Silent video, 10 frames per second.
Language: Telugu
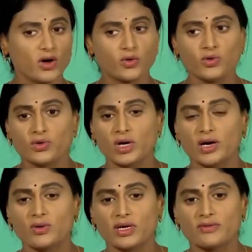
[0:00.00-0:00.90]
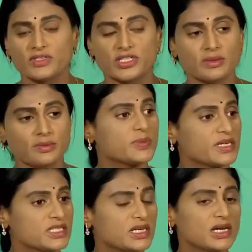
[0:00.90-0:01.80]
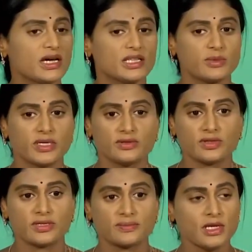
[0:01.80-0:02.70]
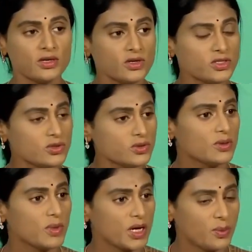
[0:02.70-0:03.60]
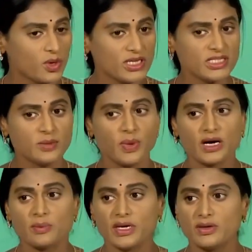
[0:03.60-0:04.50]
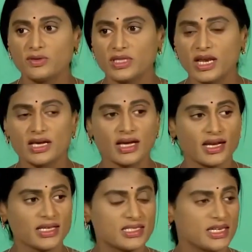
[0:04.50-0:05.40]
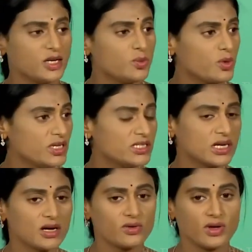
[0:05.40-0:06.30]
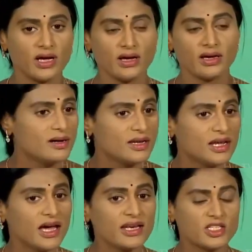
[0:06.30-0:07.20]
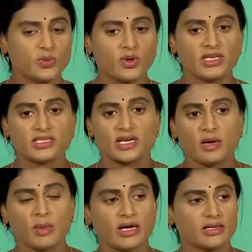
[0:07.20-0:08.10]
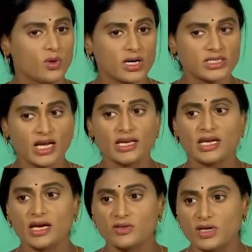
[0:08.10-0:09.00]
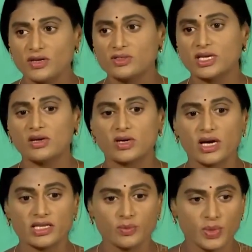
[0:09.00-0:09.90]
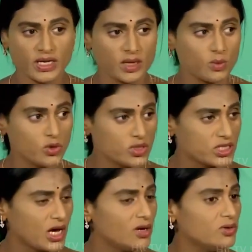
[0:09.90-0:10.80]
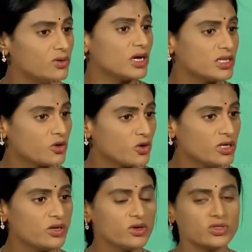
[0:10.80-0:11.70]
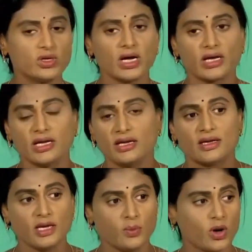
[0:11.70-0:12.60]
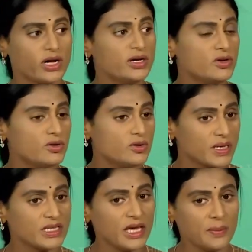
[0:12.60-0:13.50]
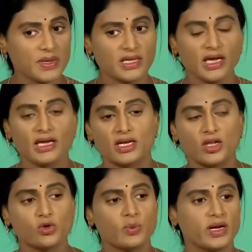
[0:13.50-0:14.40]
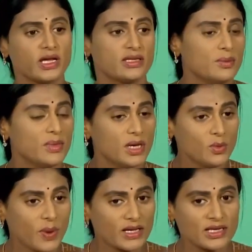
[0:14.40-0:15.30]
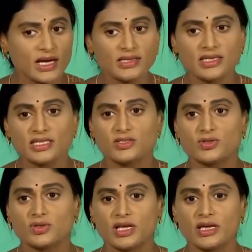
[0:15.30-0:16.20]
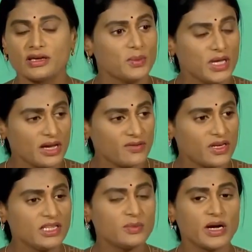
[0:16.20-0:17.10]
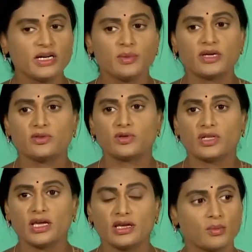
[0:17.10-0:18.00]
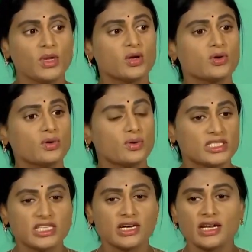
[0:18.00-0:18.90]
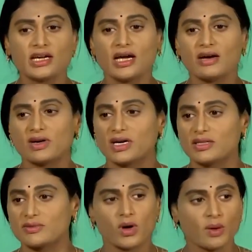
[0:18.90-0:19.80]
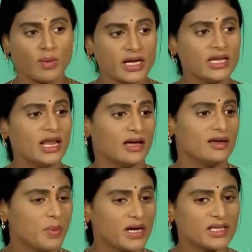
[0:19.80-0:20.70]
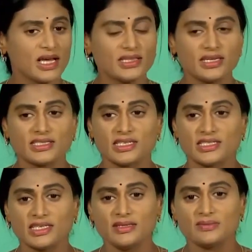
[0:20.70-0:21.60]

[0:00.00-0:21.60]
వాడుకుంటున్నాడు అన్న విషయం స్పష్టంగా అర్థమవుతుంది ఈరోజు మన పోలీస్ డిపార్ట్మెంటు తెలంగాణ స్టేట్ పోలీస్ కాకుండా టీఆర్ఎస్ పోలీసుగా మారింది ఒకసారి కాదు రెండు సార్లు కాదు ఇప్పటికి మూడు సార్లు గత కొన్ని రోజులుగానే ఈ పాయింట్ పదే పదే నిరూపణ అయింది మేము పాదయాత్ర చేస్తుంటే మీ అవినీతి బయట పెడుతుంటే మీకు జీర్ణం కావట్లేదు ఒక మహిళ పాదయాత్ర చేసి